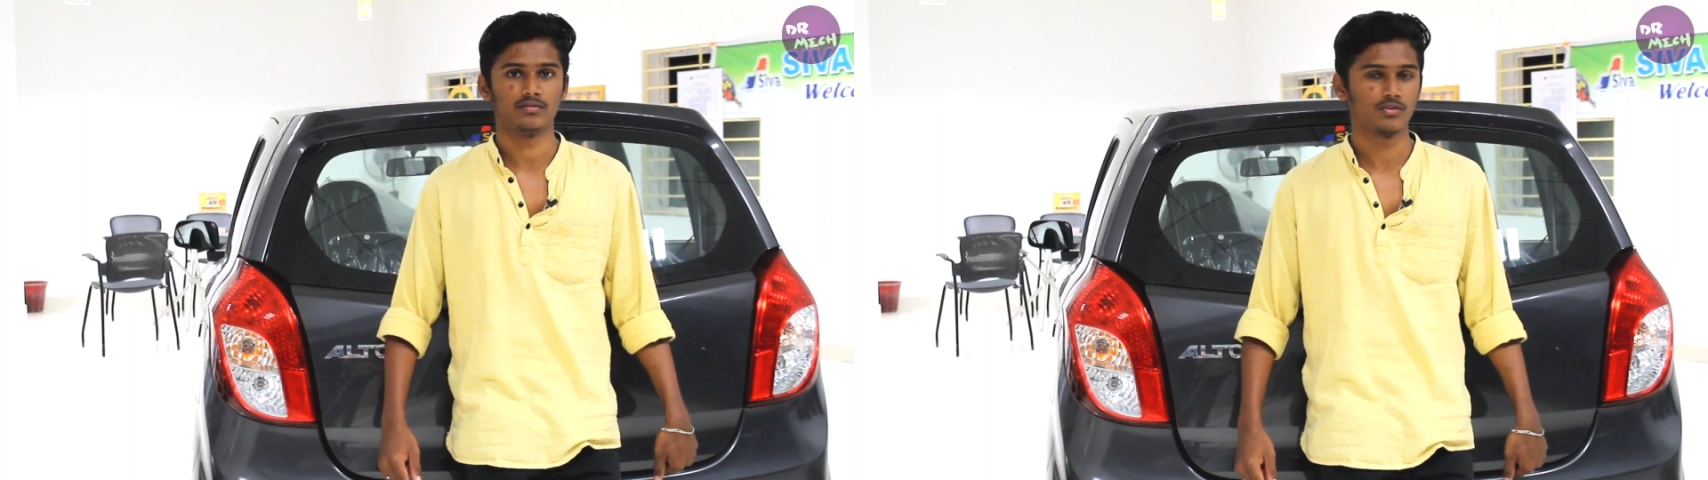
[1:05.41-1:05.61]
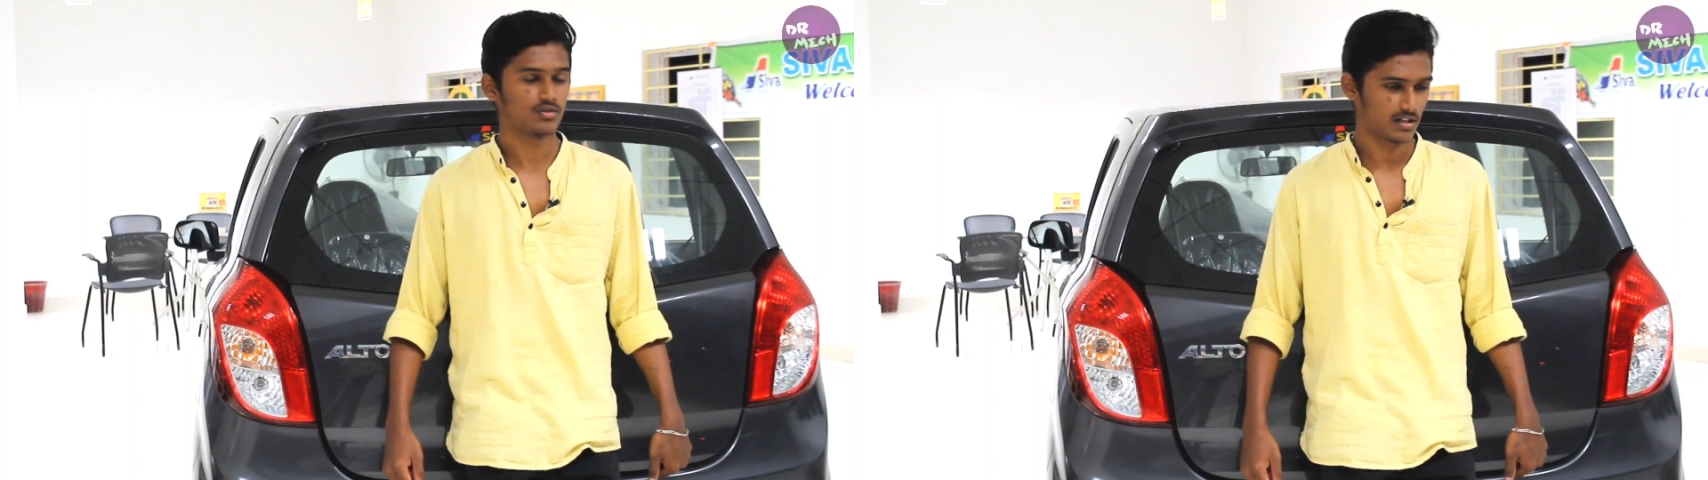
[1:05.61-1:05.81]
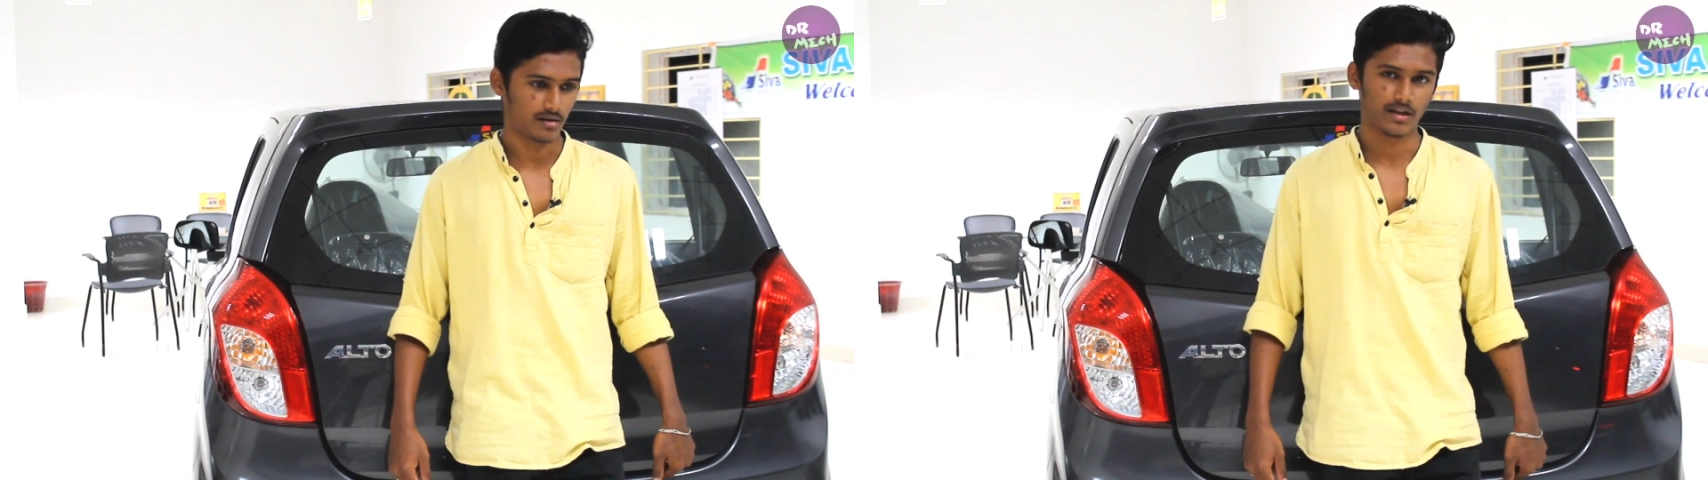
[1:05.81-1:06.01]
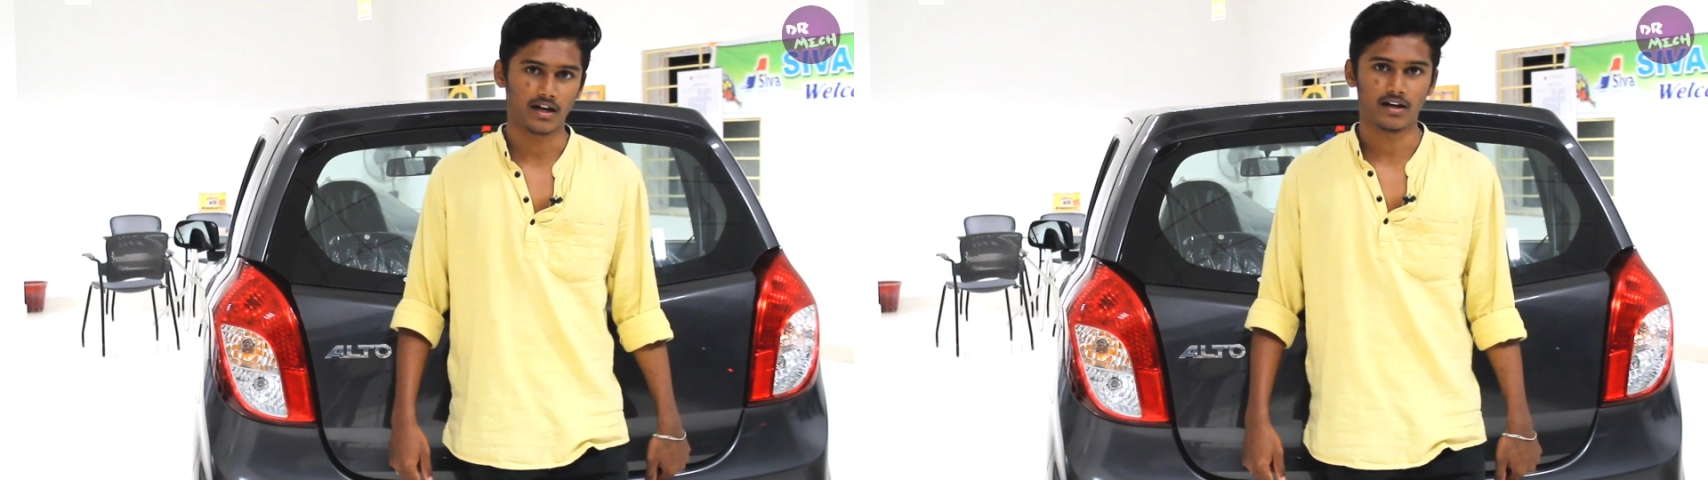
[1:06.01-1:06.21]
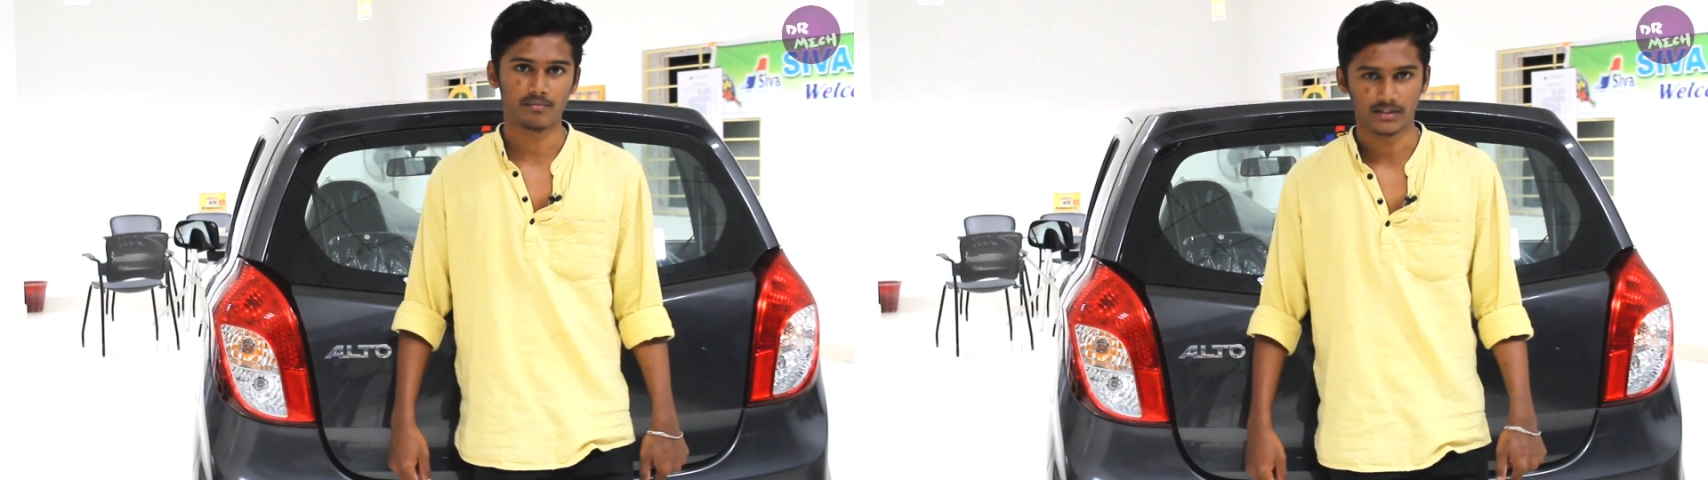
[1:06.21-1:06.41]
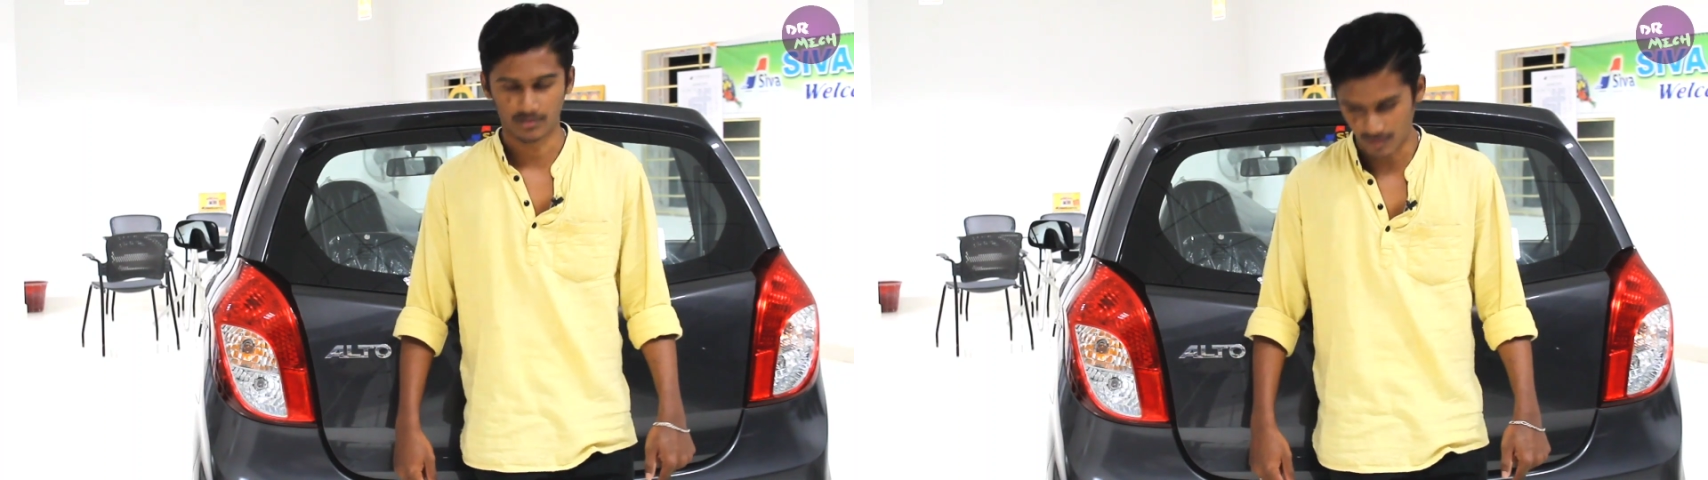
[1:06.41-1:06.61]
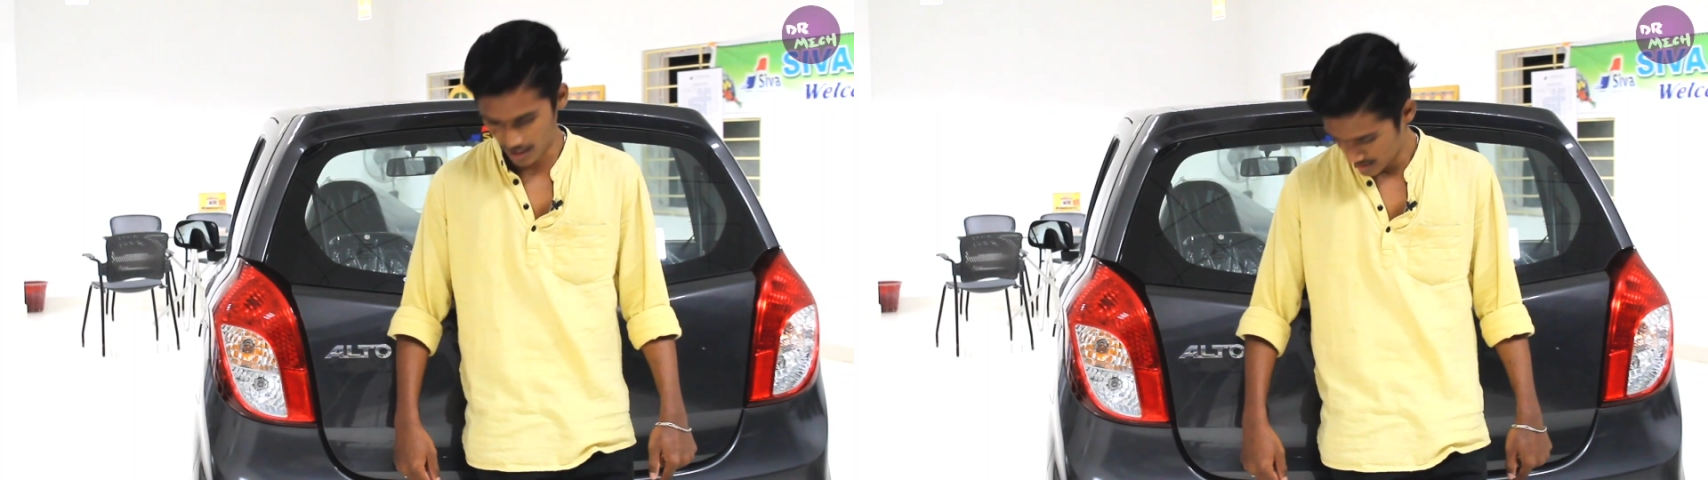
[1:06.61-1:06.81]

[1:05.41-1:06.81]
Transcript: ஃபியூச்சர் அப்படி என்னன்னு பார்த்தோம்னா